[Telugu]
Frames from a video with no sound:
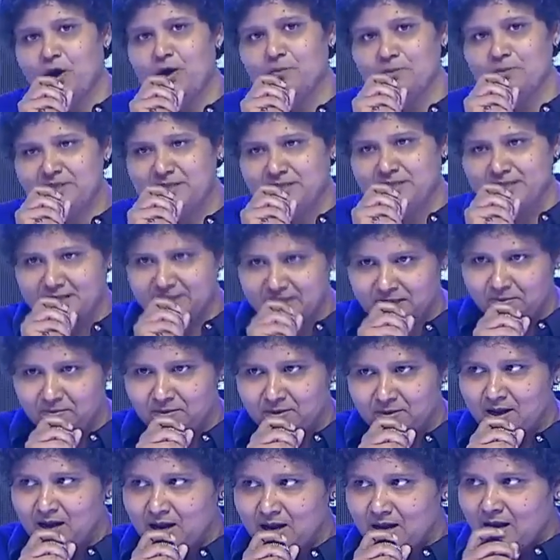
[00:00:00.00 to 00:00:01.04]
ప్రామిస్ చేశాం
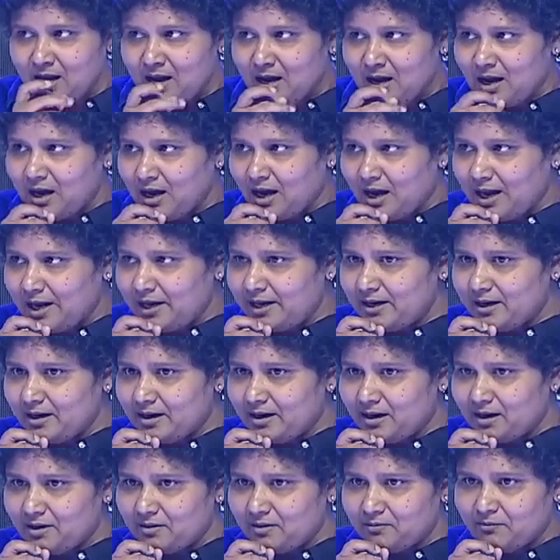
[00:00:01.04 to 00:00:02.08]
అండ్
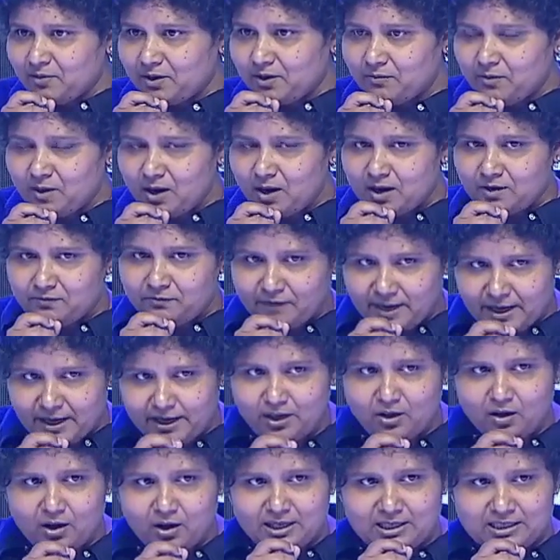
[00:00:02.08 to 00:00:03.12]
వీ వర్క్
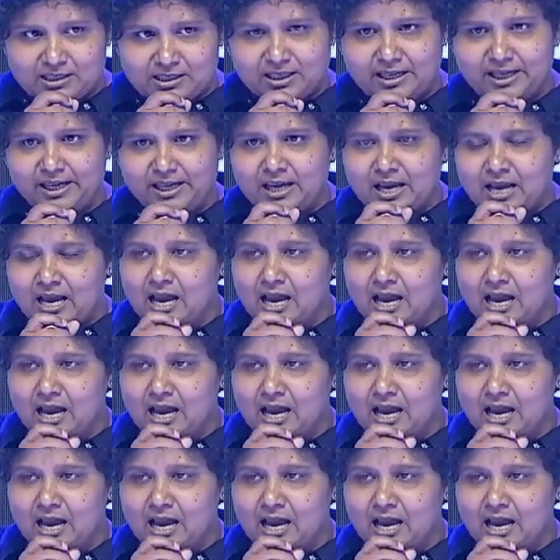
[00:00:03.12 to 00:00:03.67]
వెరీ ఆనెస్ట్లీ